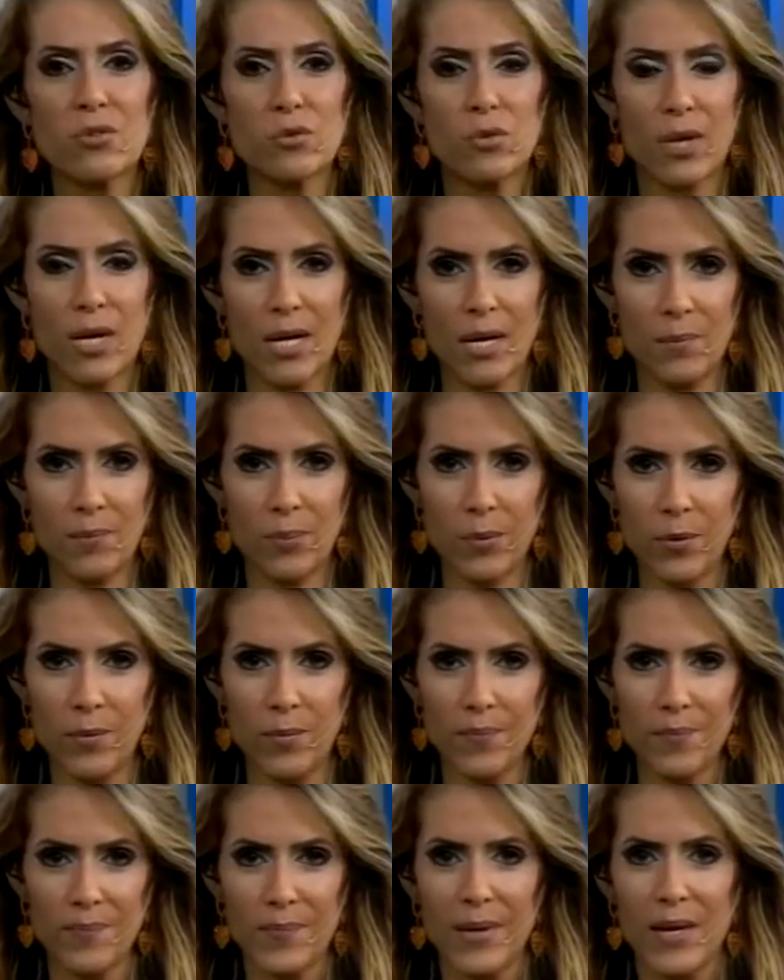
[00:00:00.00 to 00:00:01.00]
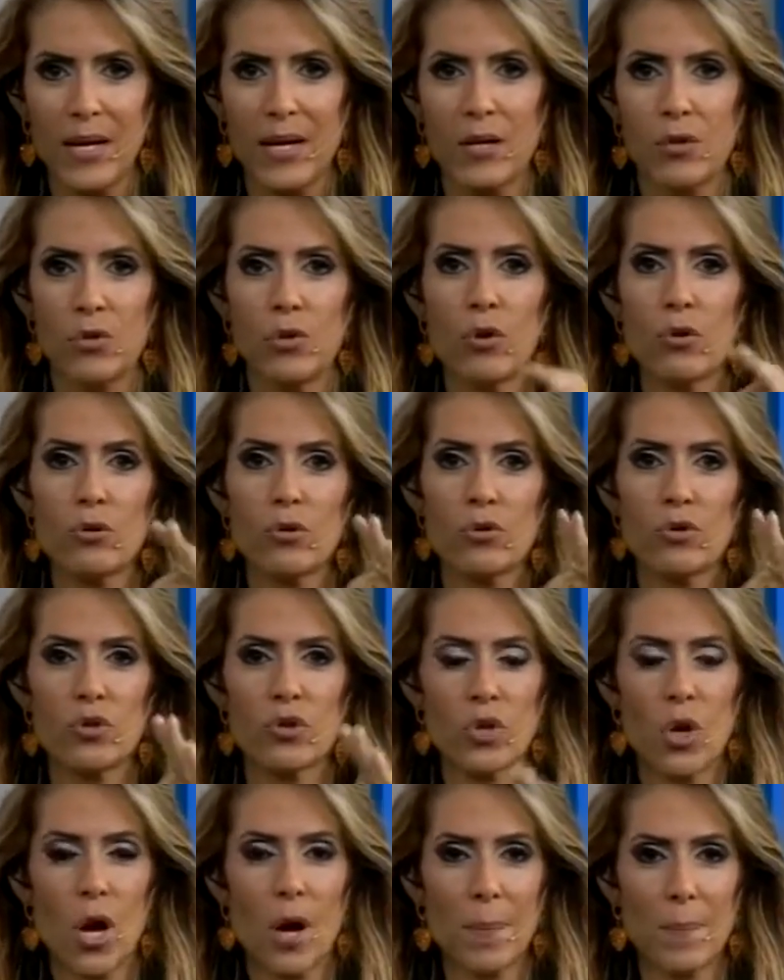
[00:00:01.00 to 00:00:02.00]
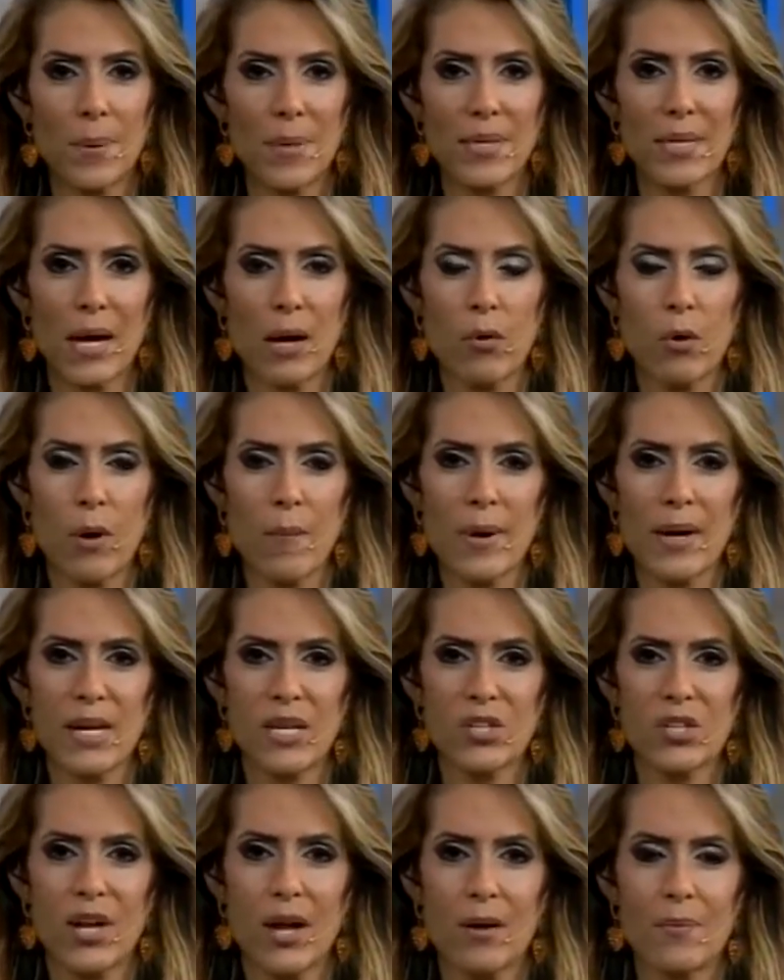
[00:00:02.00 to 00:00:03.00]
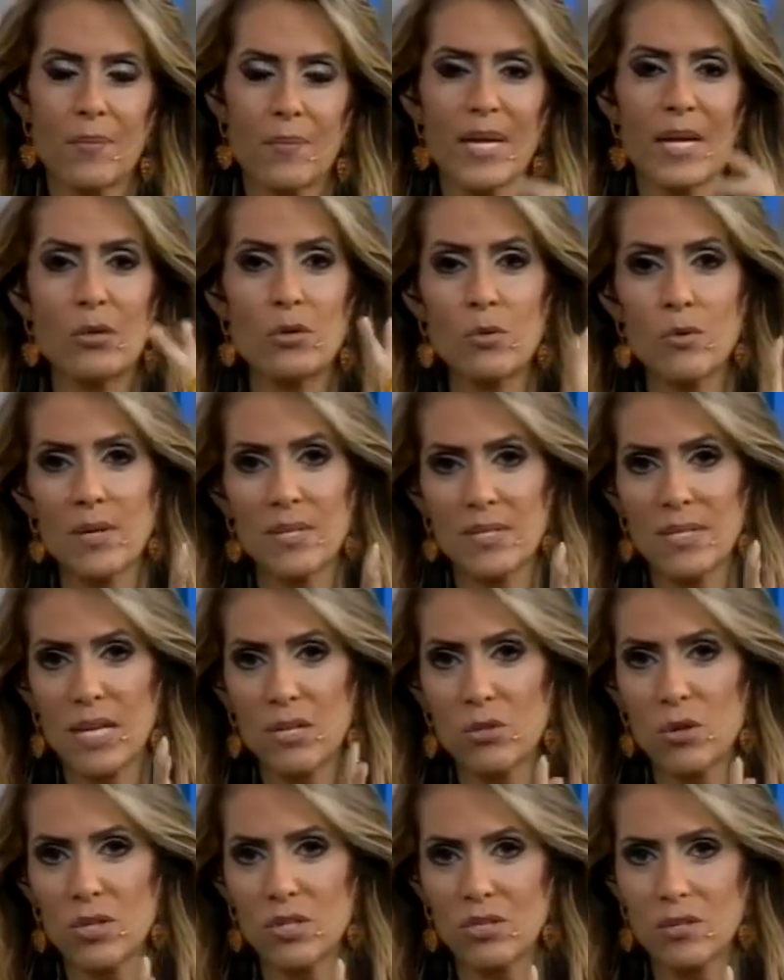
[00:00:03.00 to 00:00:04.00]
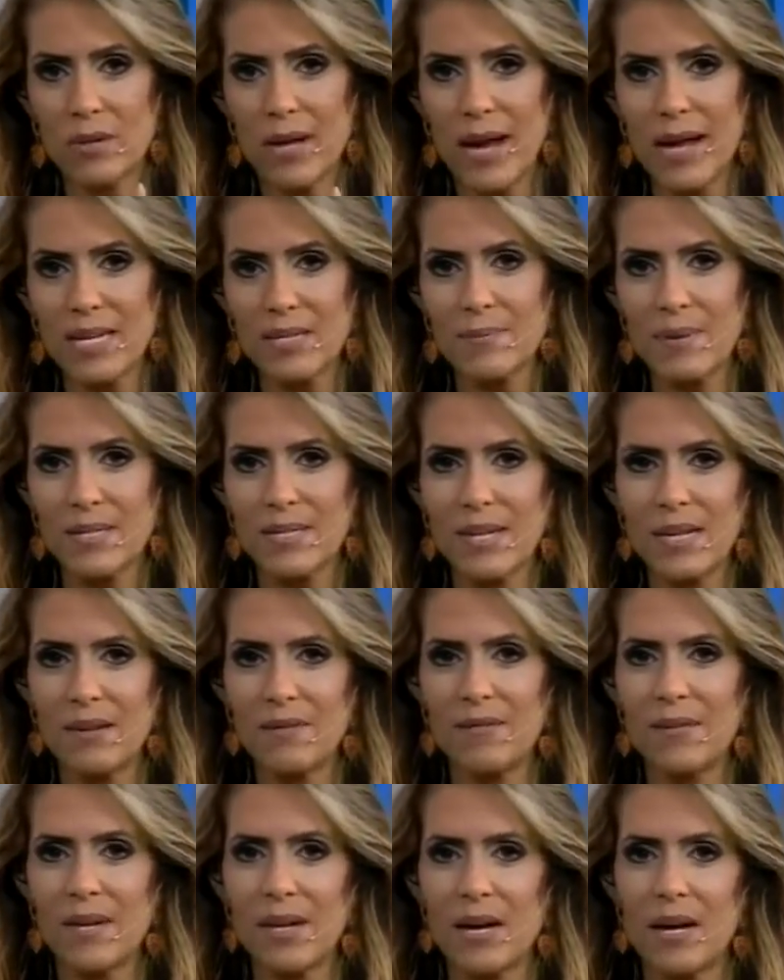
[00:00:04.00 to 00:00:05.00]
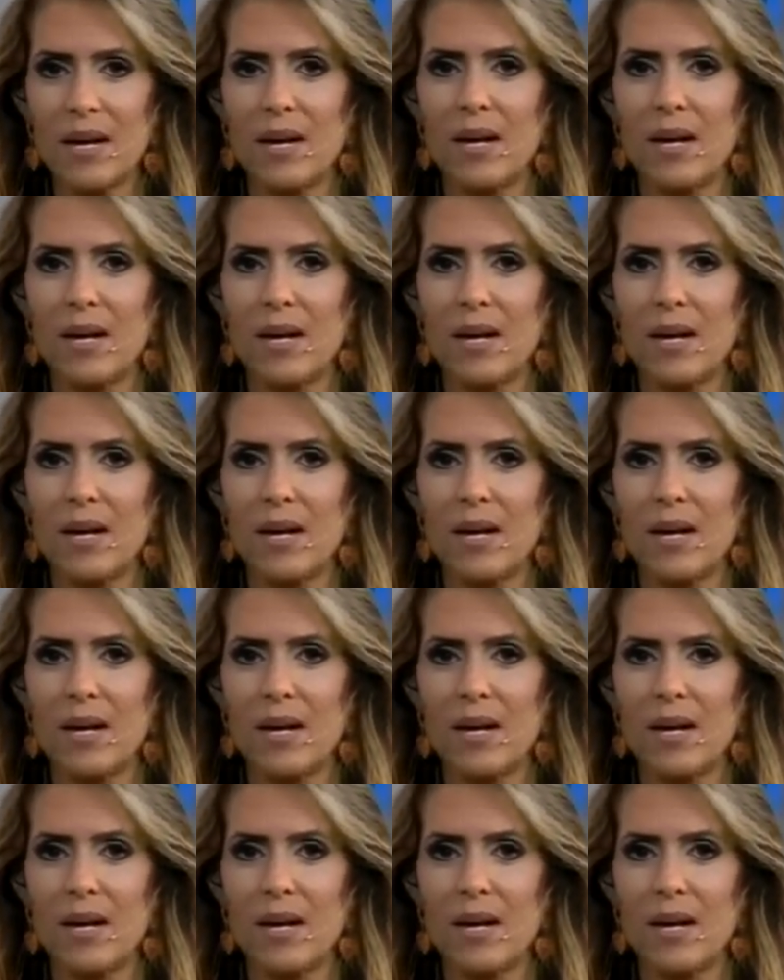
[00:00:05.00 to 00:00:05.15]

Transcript: Bernardo do Campo no shopping, na rua Marechal. Tem, duas, tem dois lugares, mas ele